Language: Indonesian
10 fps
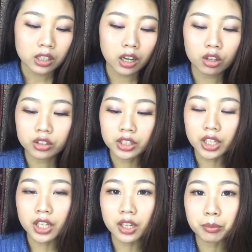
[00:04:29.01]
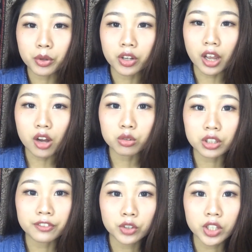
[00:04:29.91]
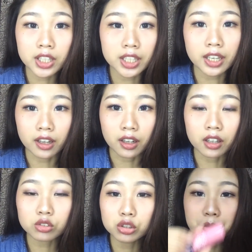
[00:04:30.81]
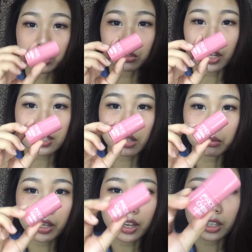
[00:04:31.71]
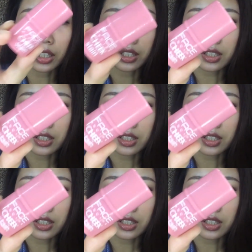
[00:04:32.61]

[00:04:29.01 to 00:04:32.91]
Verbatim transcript: kalau di produk yang aku review ini ya aku lebih suka sama yang ini